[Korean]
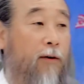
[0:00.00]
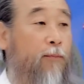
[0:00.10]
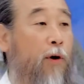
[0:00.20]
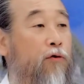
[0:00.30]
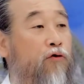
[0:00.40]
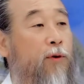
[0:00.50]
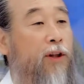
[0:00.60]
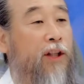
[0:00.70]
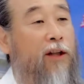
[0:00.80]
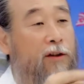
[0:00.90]

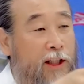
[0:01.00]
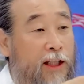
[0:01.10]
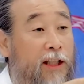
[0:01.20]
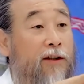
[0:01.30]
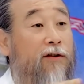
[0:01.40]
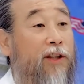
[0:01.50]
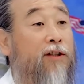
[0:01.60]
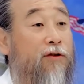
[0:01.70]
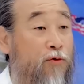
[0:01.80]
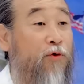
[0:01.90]
퍼주면 니는 인기는
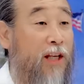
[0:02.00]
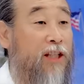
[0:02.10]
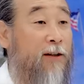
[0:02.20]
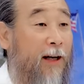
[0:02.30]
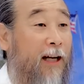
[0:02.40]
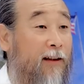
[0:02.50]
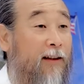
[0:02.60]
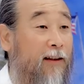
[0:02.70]
있어 좋겠지만